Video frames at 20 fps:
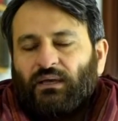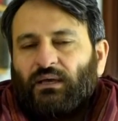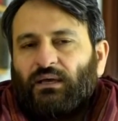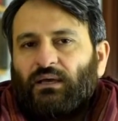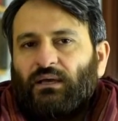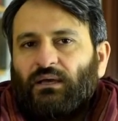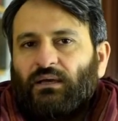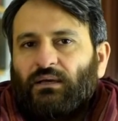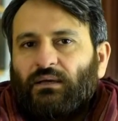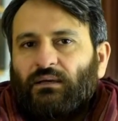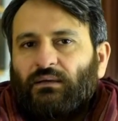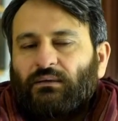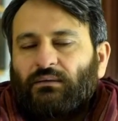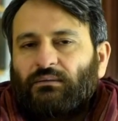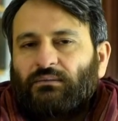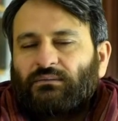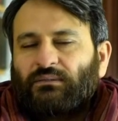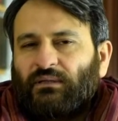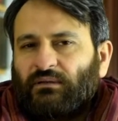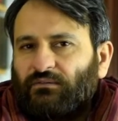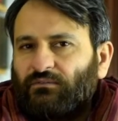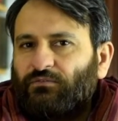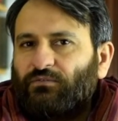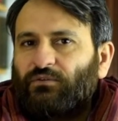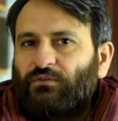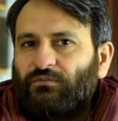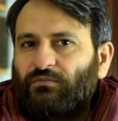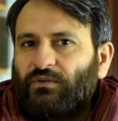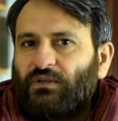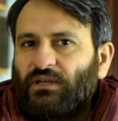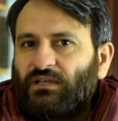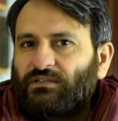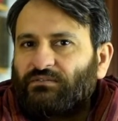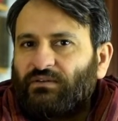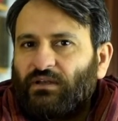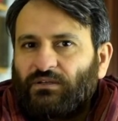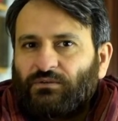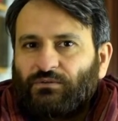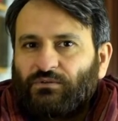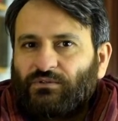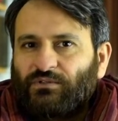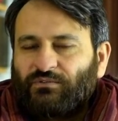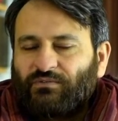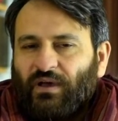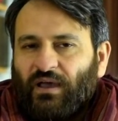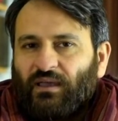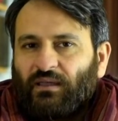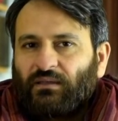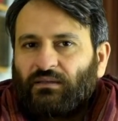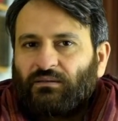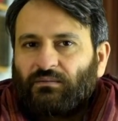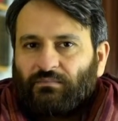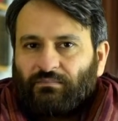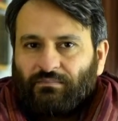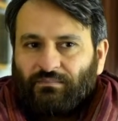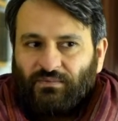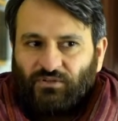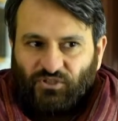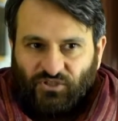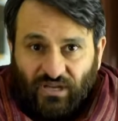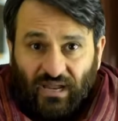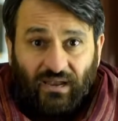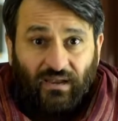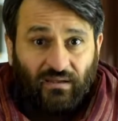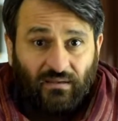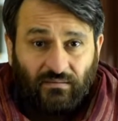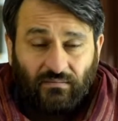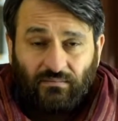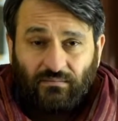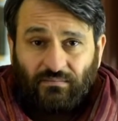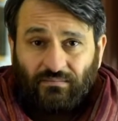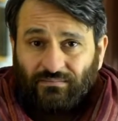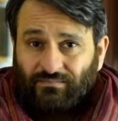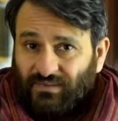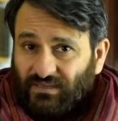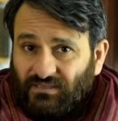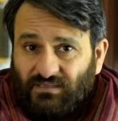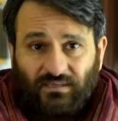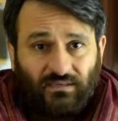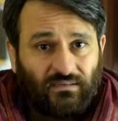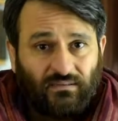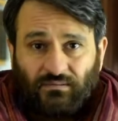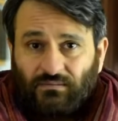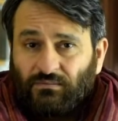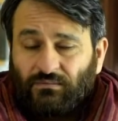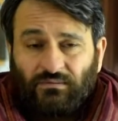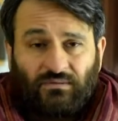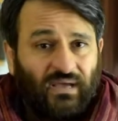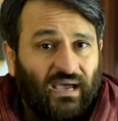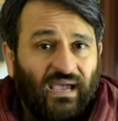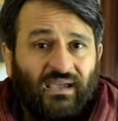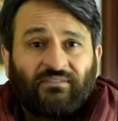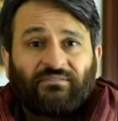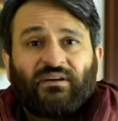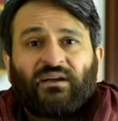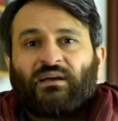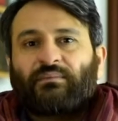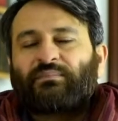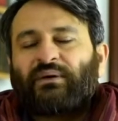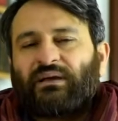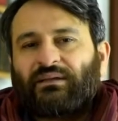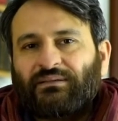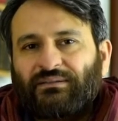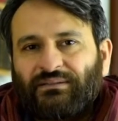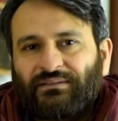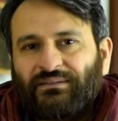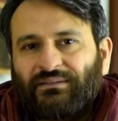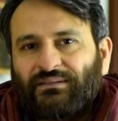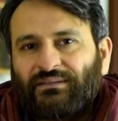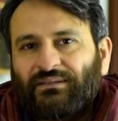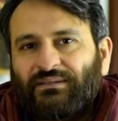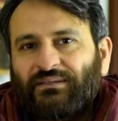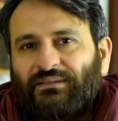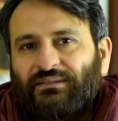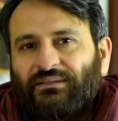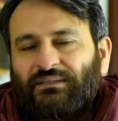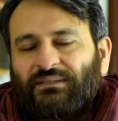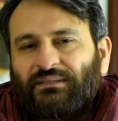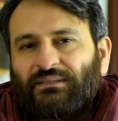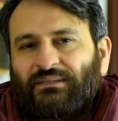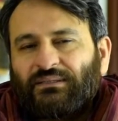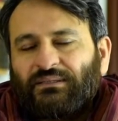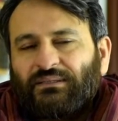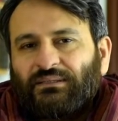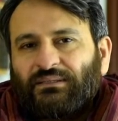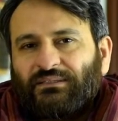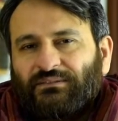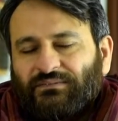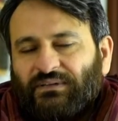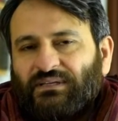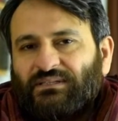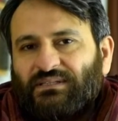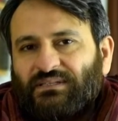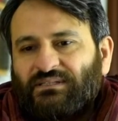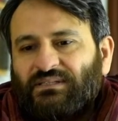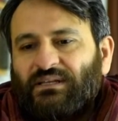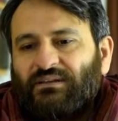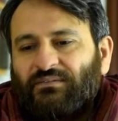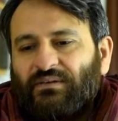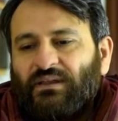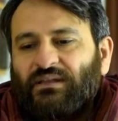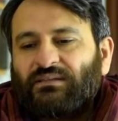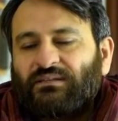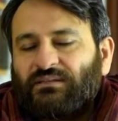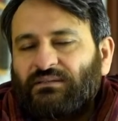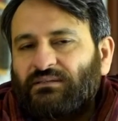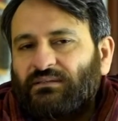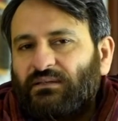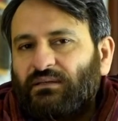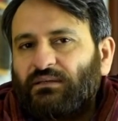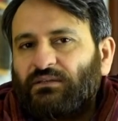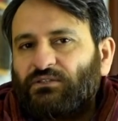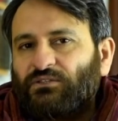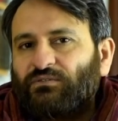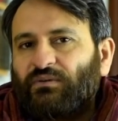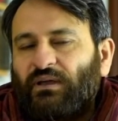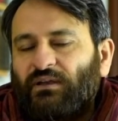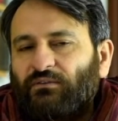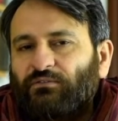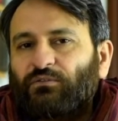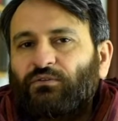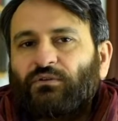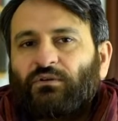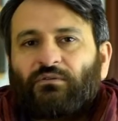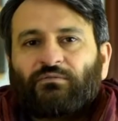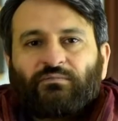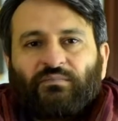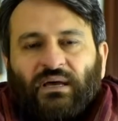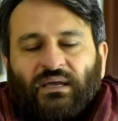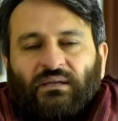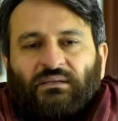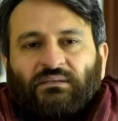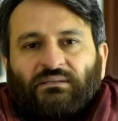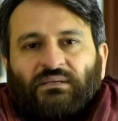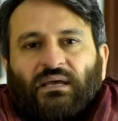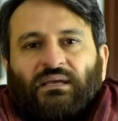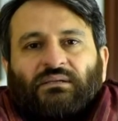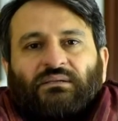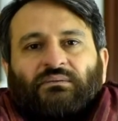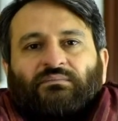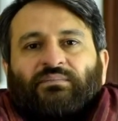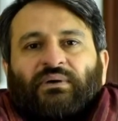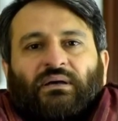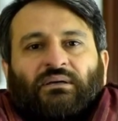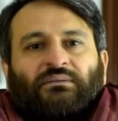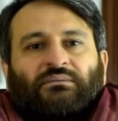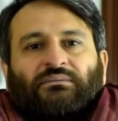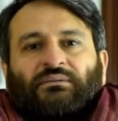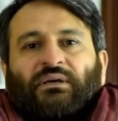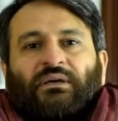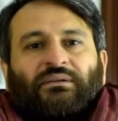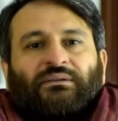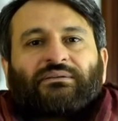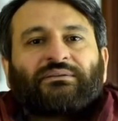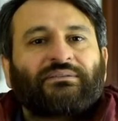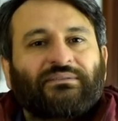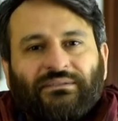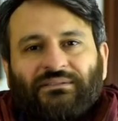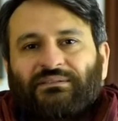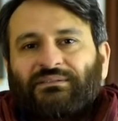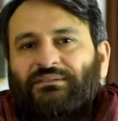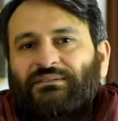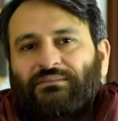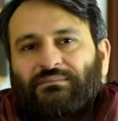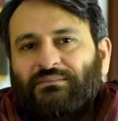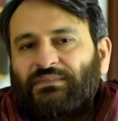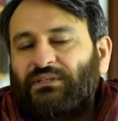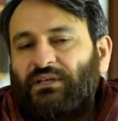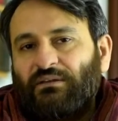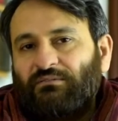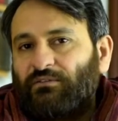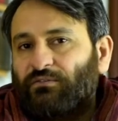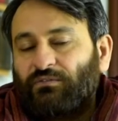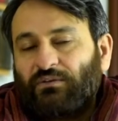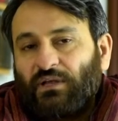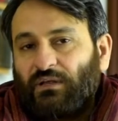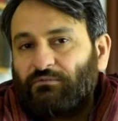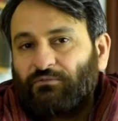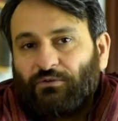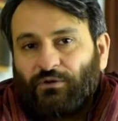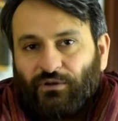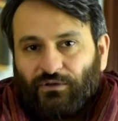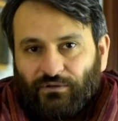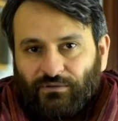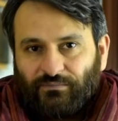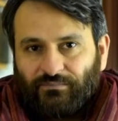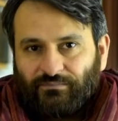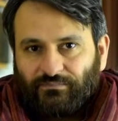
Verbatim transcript: äh, dann würden wir das vielleicht zu zweit schneller, besser oder einfacher packen. Und was ist denn, wenn ich diesen inneren Schweinefund auf meine Seite packen kann? Mit Hilfe von einem Freund.